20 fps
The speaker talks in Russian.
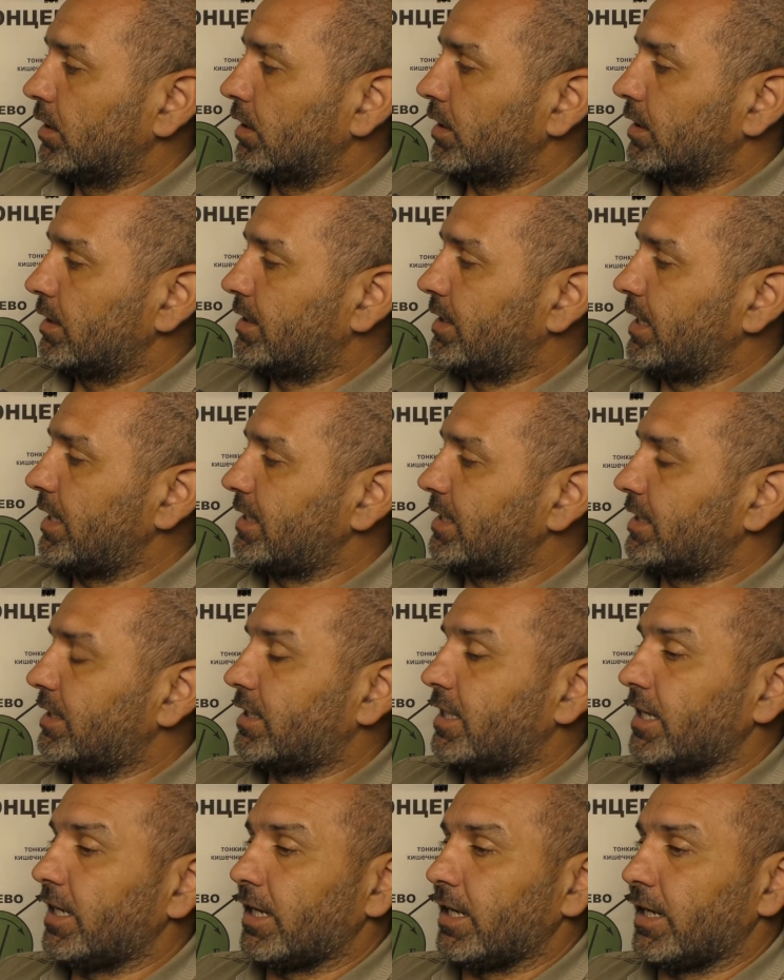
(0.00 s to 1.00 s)
Здесь
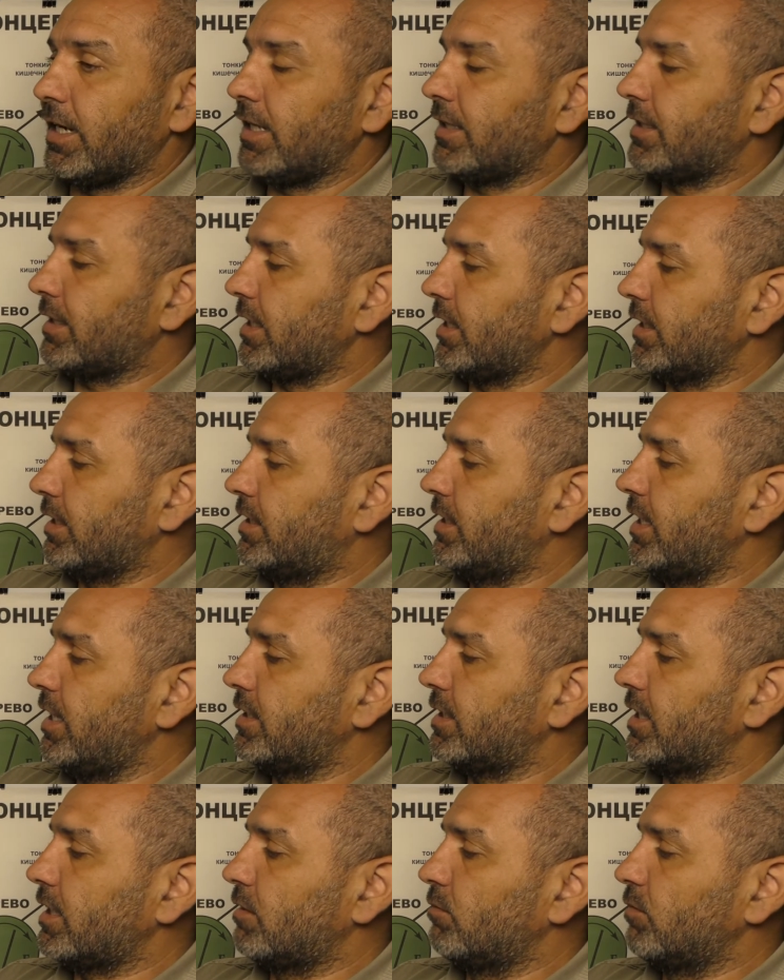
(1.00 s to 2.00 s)
Т это
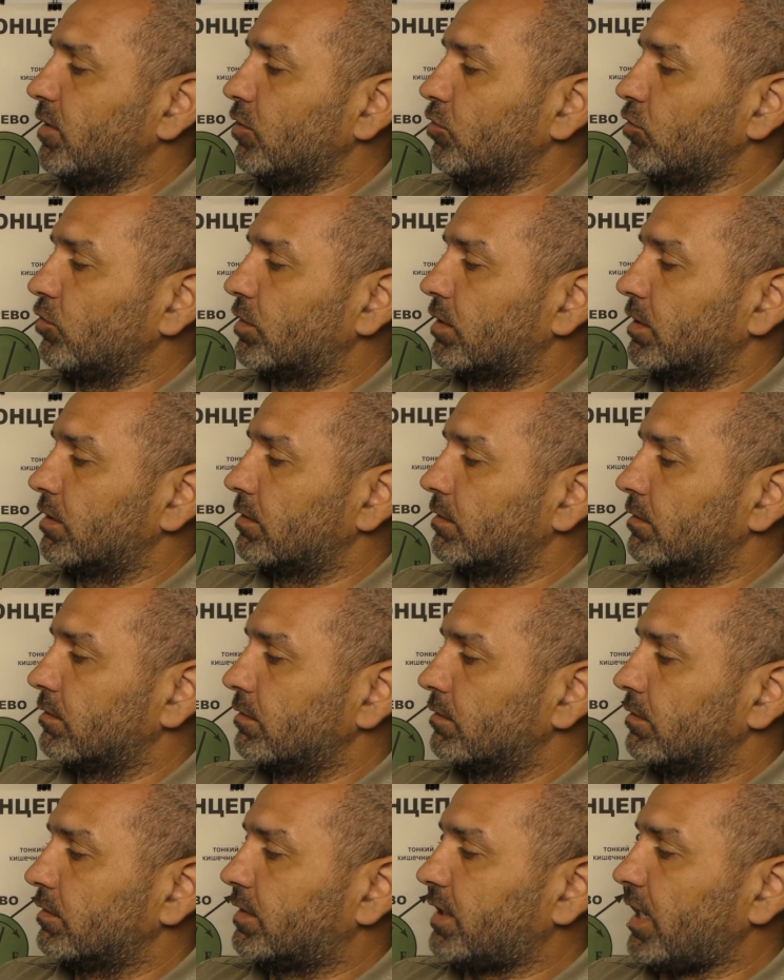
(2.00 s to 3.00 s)
10 минут.
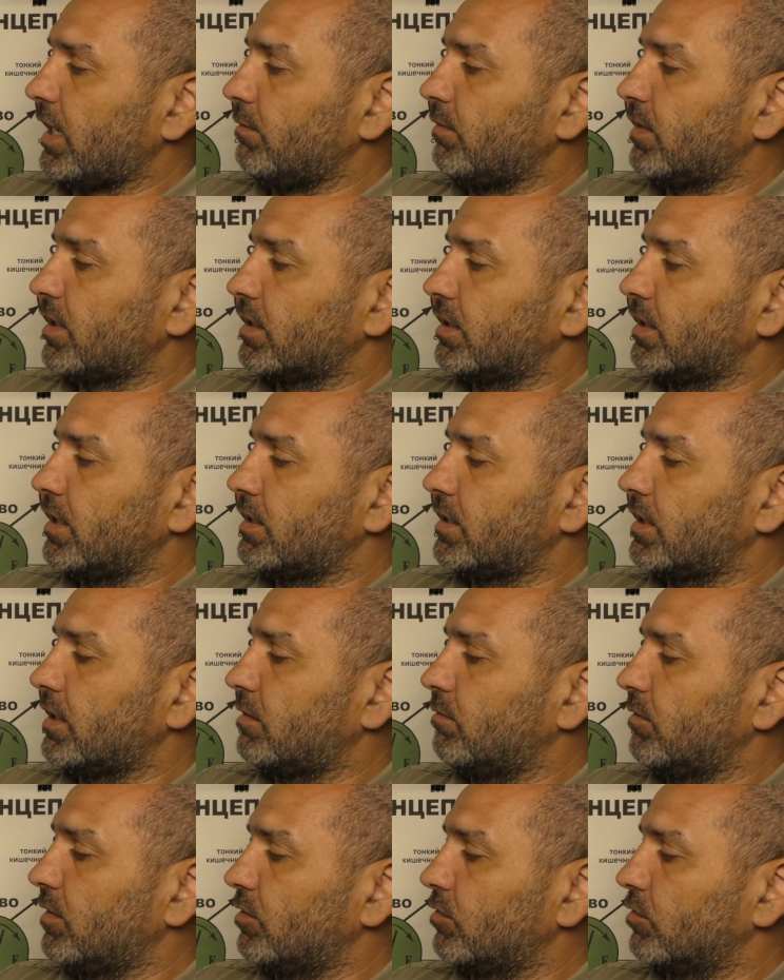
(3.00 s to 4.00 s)
Таймер
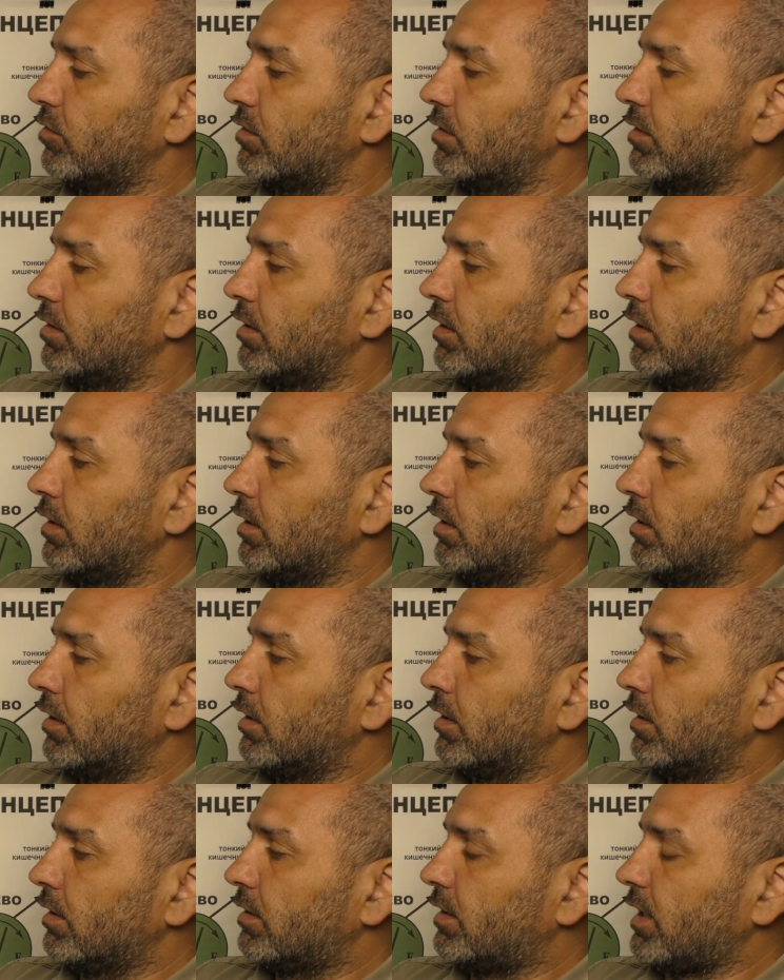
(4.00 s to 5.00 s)
10 минут.
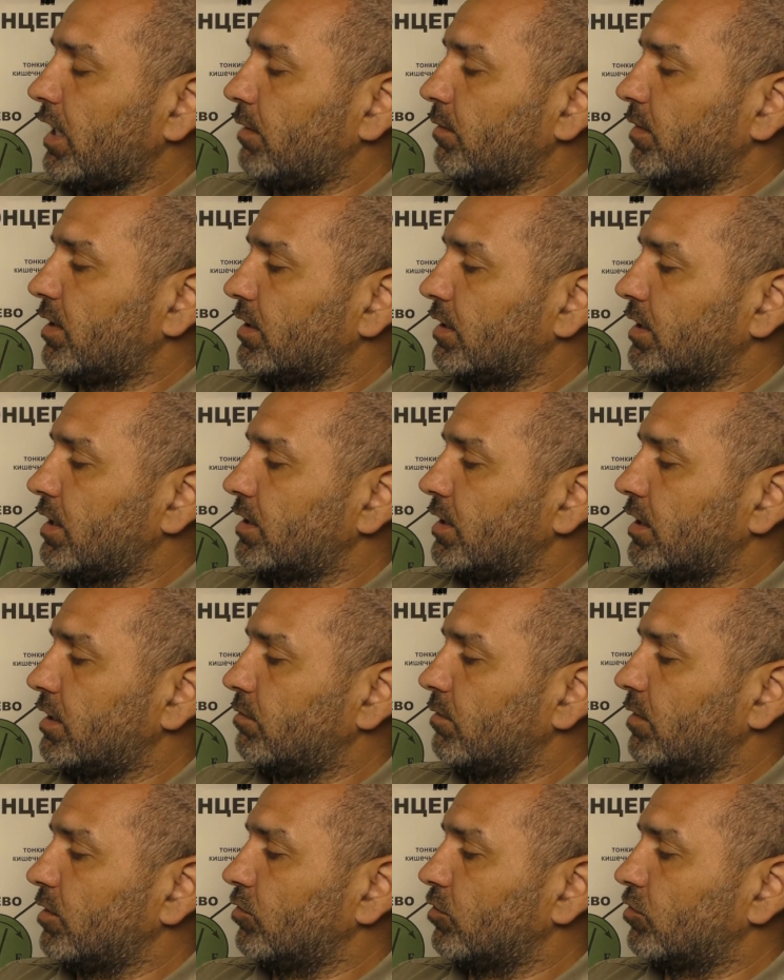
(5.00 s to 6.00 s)
Таймер 10
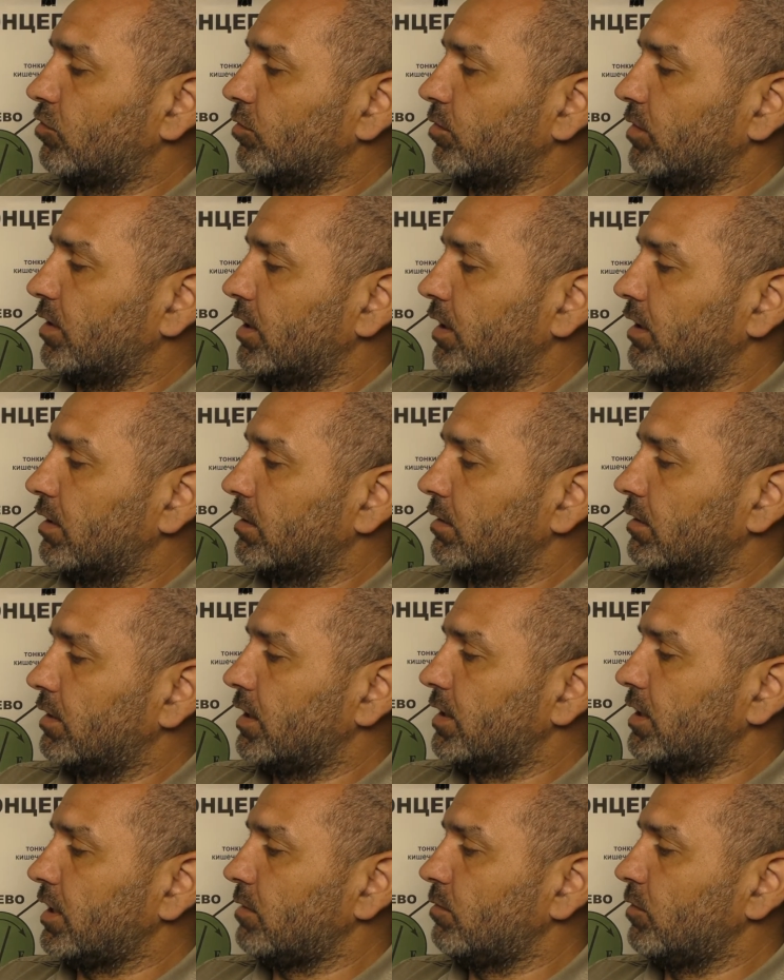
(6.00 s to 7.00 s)
минут у меня.
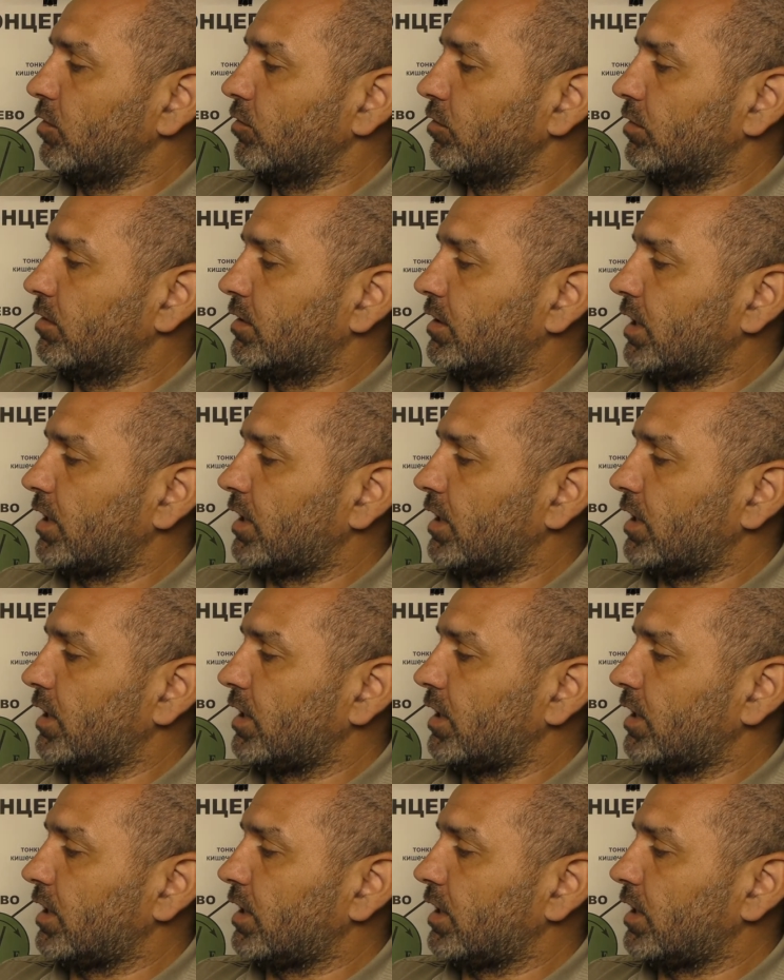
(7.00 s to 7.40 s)
10 минут,